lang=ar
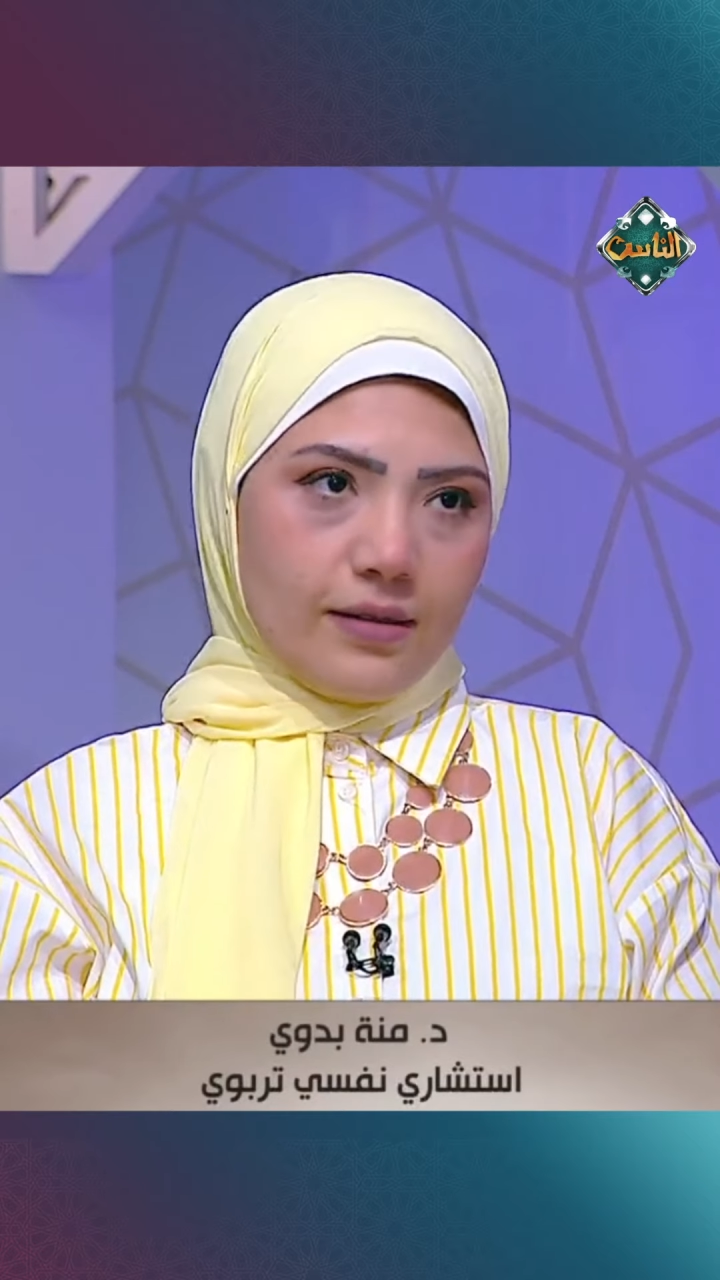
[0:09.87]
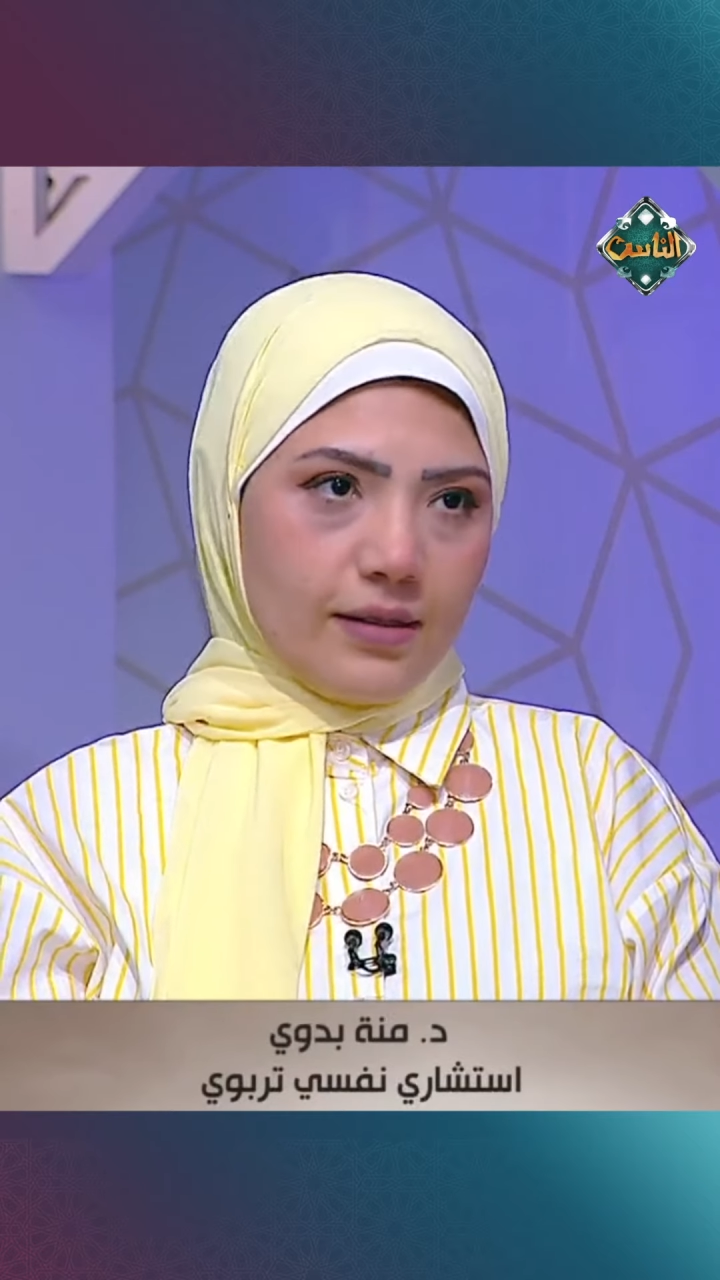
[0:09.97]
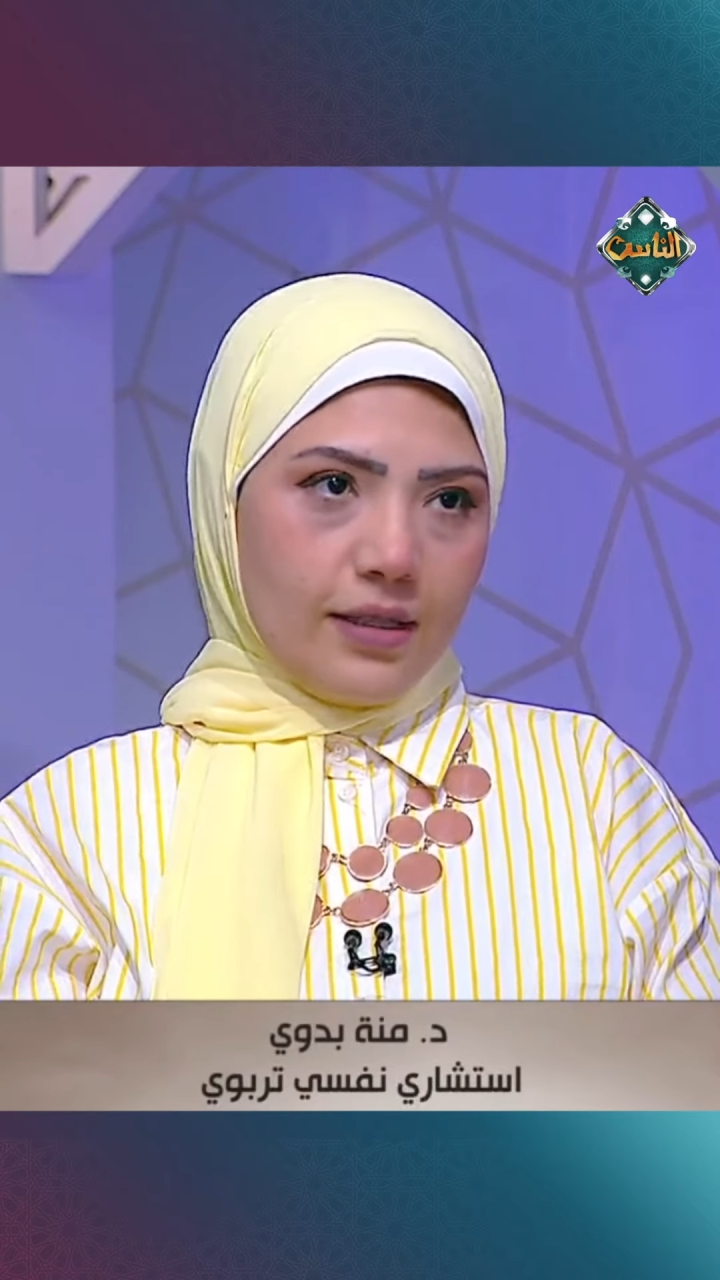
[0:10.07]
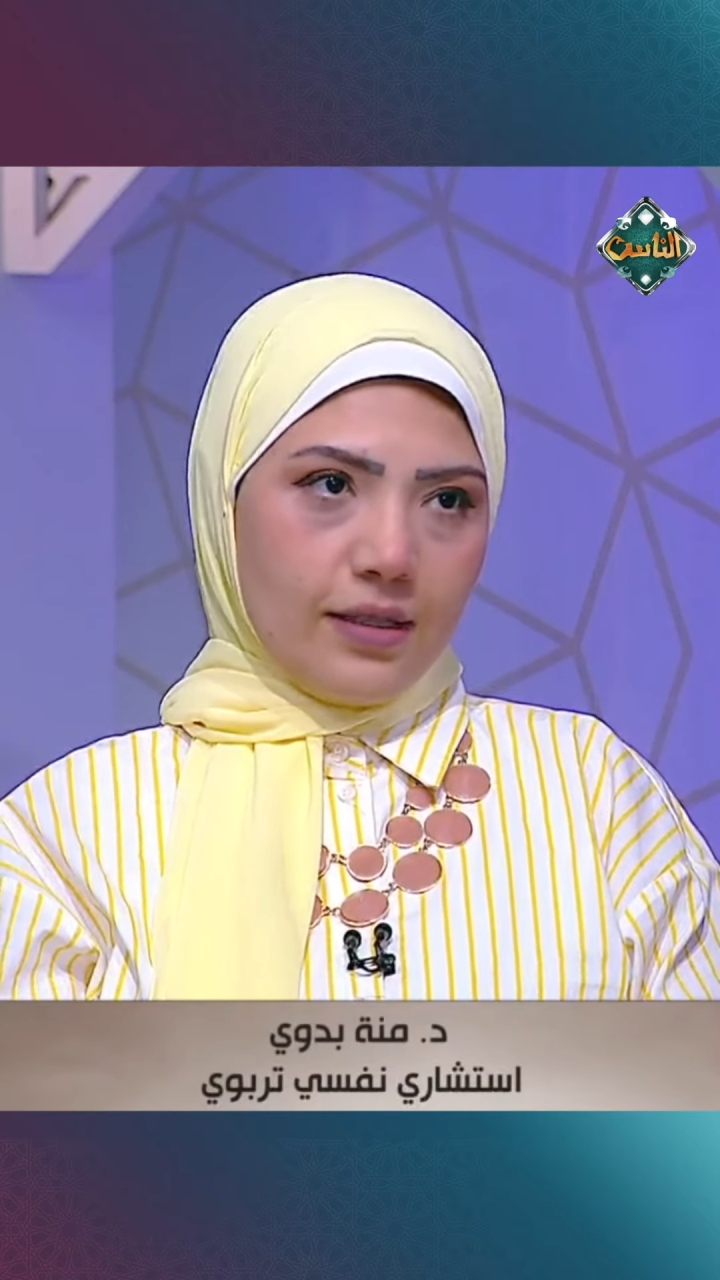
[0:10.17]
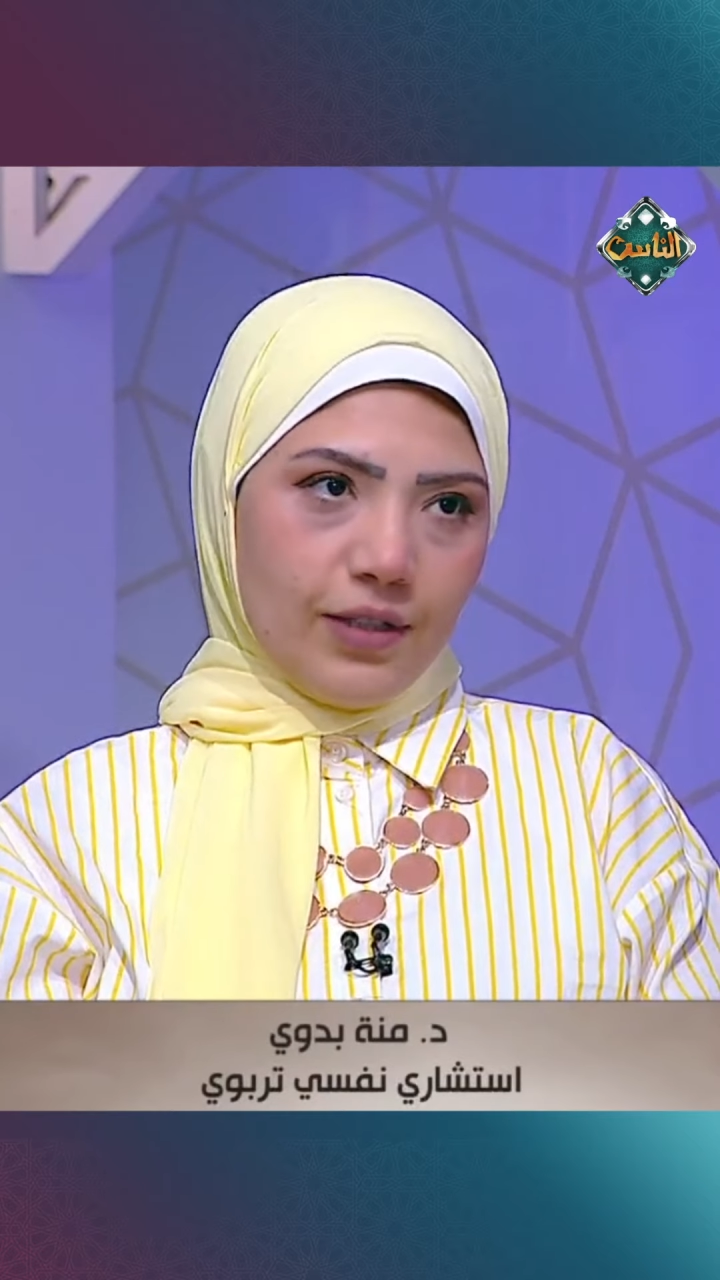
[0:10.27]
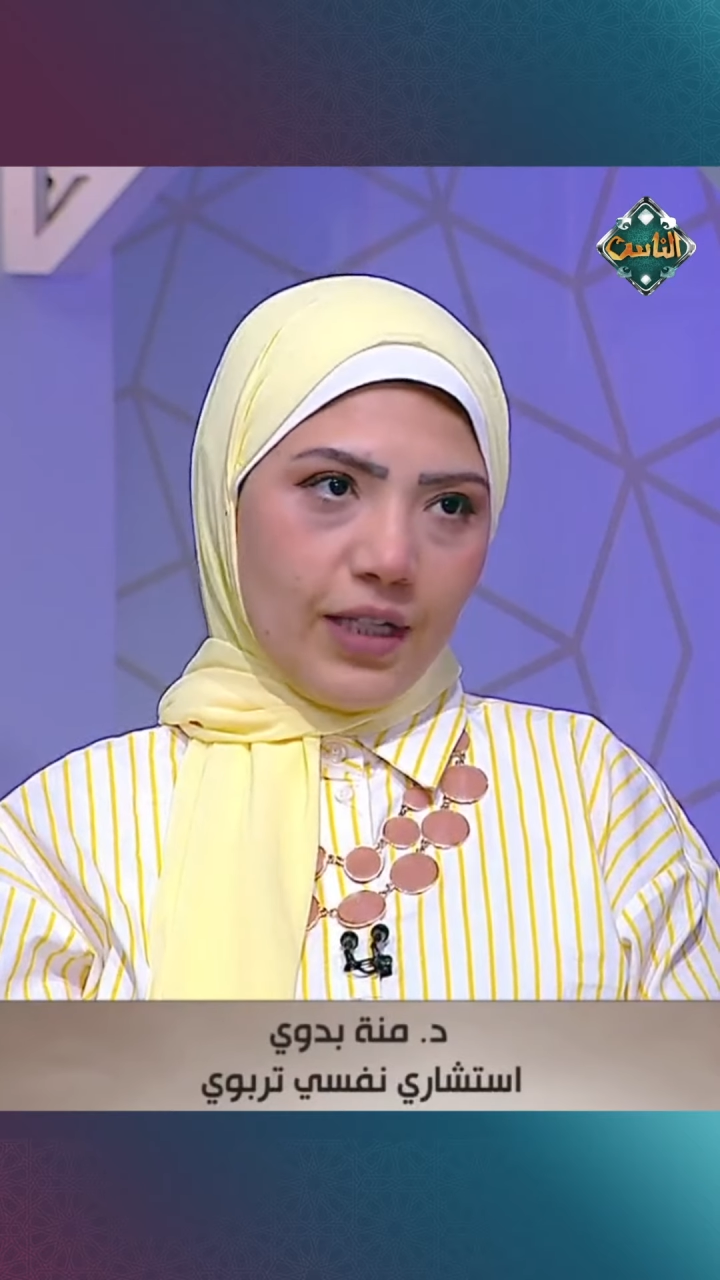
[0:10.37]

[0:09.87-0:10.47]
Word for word: دي في